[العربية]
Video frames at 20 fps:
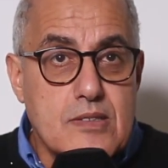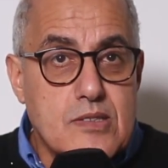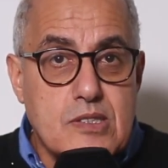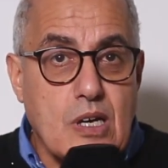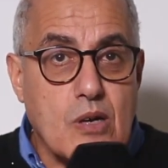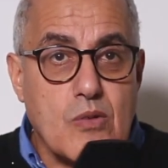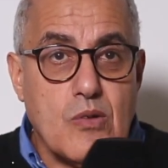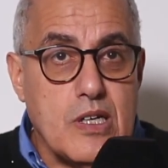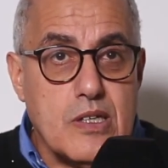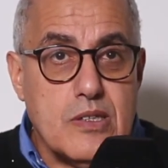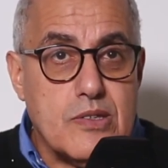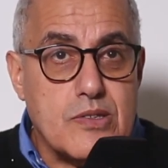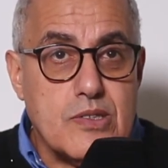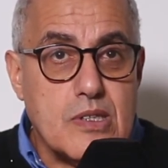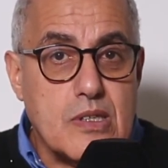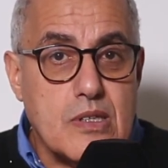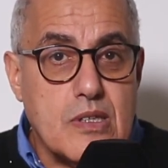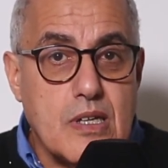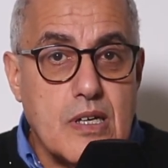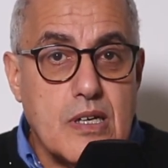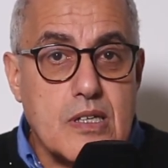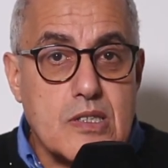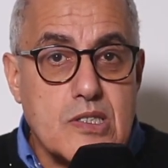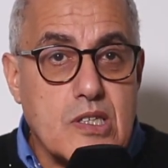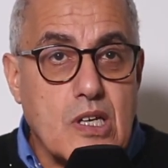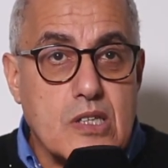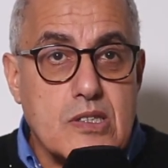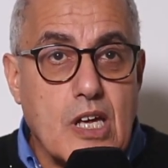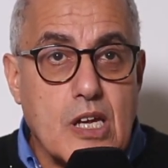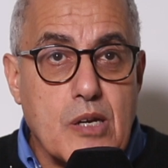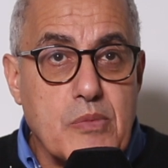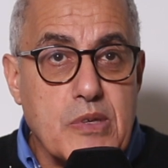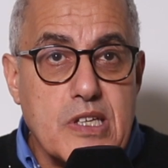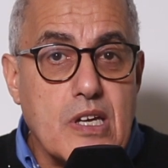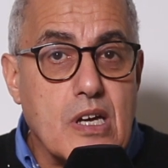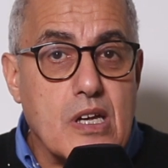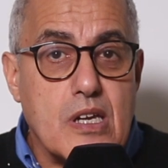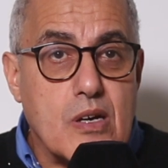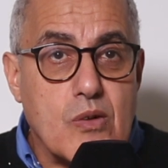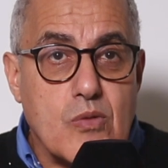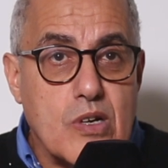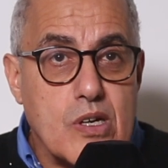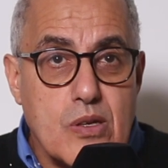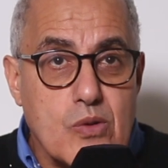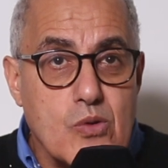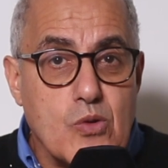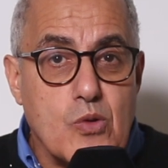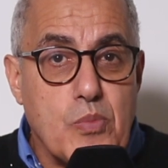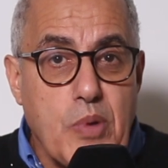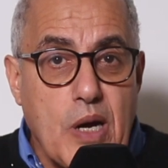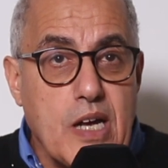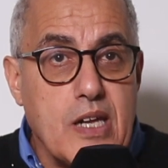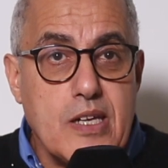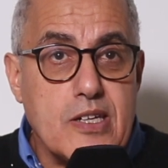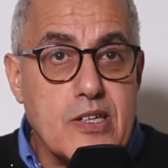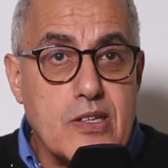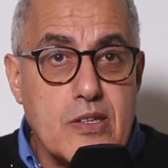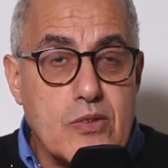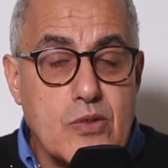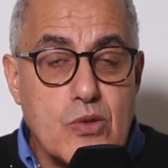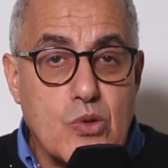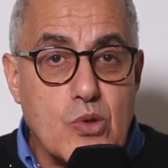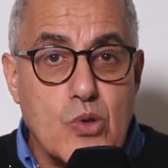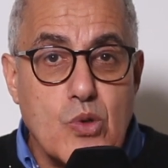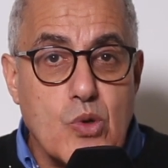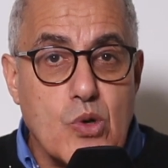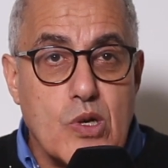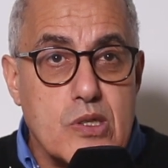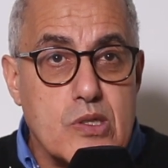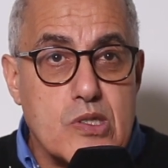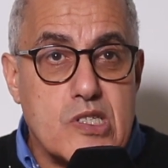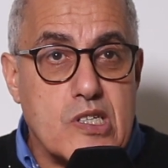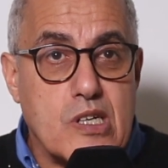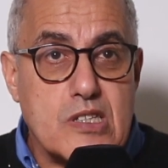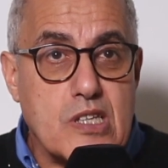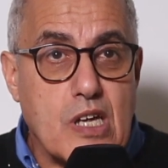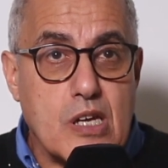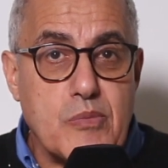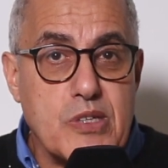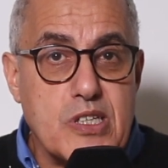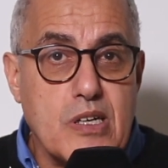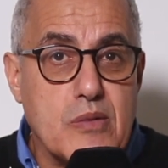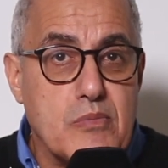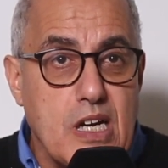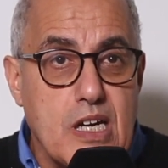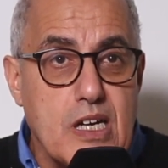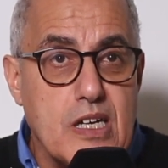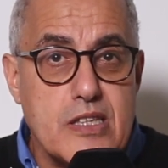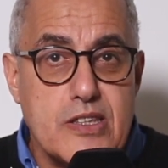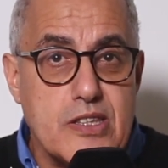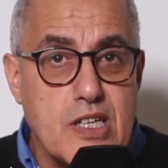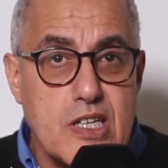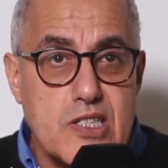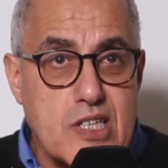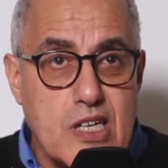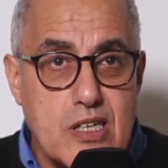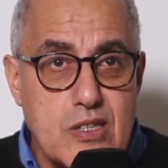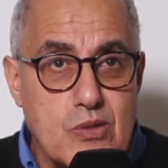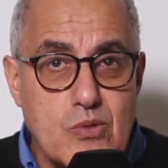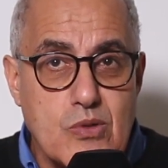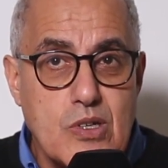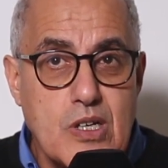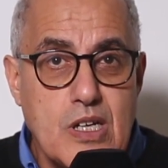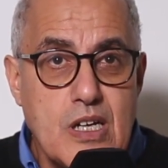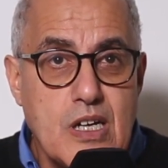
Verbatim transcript: حتى واحد لا جندرميه لا والو بحال اللي نقولوا هذا الجندرميه مع هاد الناس هادو